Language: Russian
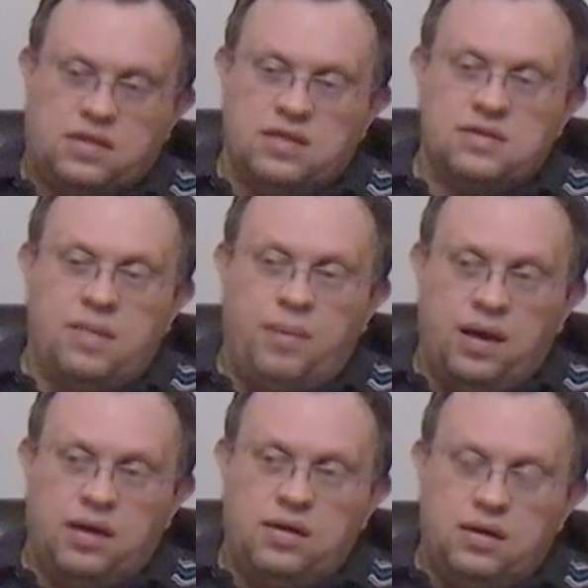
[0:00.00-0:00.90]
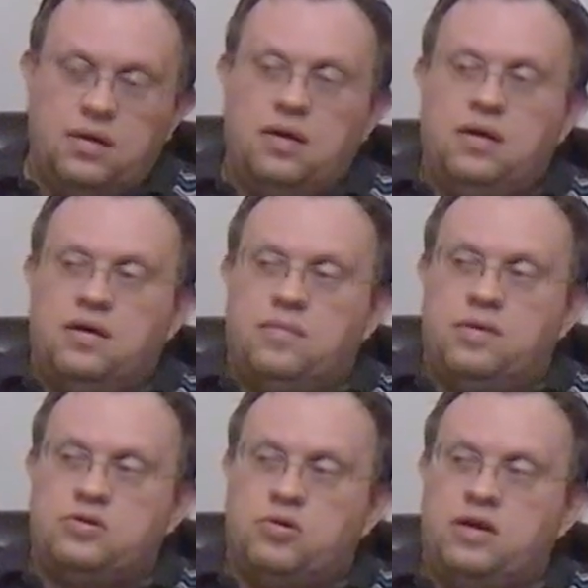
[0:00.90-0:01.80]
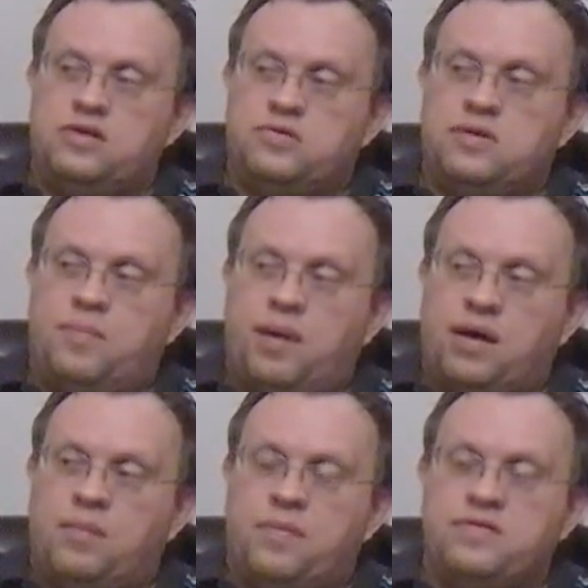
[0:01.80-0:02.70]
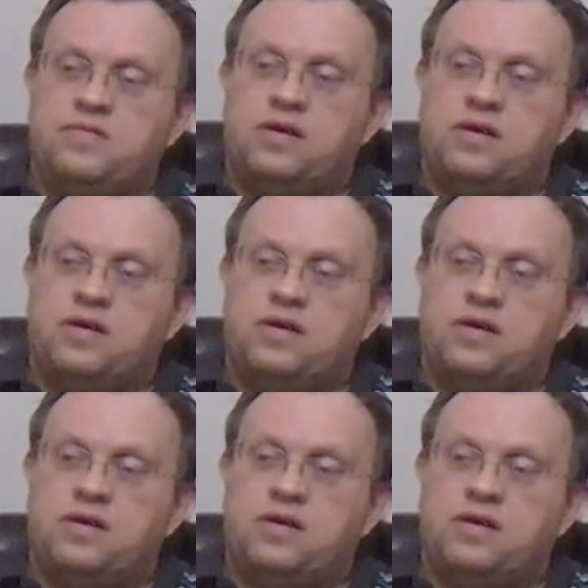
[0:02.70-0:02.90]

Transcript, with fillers: зоопарк, большое количество зоопарков по